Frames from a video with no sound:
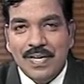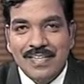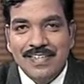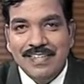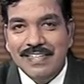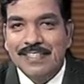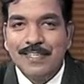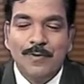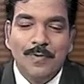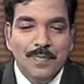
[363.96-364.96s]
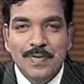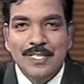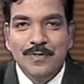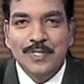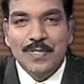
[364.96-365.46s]
பார்க்கின்ற நேரத்தில் ரொம்ப
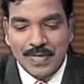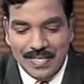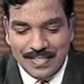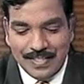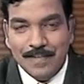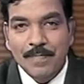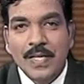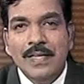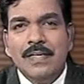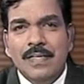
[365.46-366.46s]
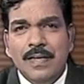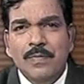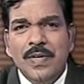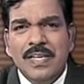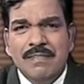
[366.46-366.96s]
சந்தோஷமாக இருக்குது
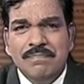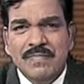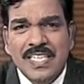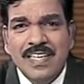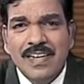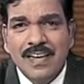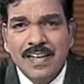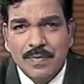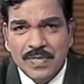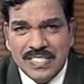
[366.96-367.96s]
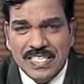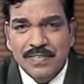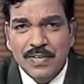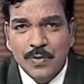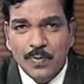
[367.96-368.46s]
நம்முடைய நேர்கள் எல்லாருமே
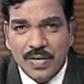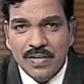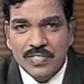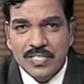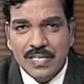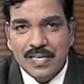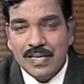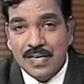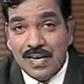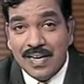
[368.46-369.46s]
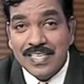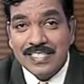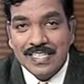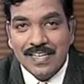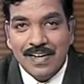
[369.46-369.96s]
செய்ய வேண்டிய ஒரே விஷயம் என்னென்னா நாளை
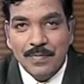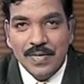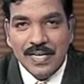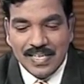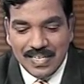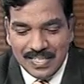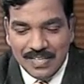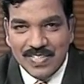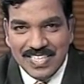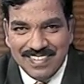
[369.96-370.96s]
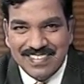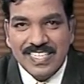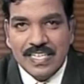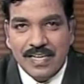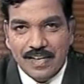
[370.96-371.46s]
செய்யலாம் அப்படின்னு நினைக்கிங்க அதை வந்து
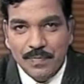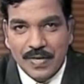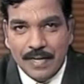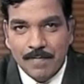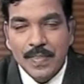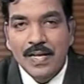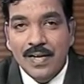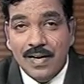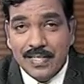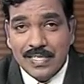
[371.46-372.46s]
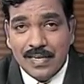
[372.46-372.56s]
இன்றைக்கே ஆரம்பிங்க அது